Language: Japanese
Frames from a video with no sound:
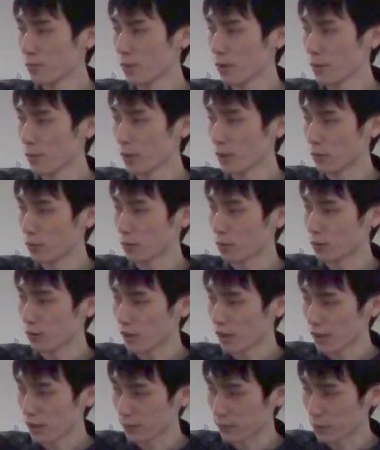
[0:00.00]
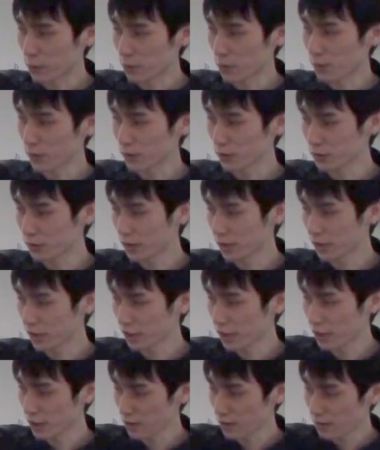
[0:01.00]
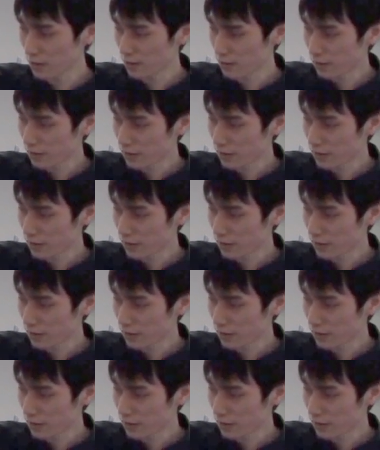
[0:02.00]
はコーパスの中で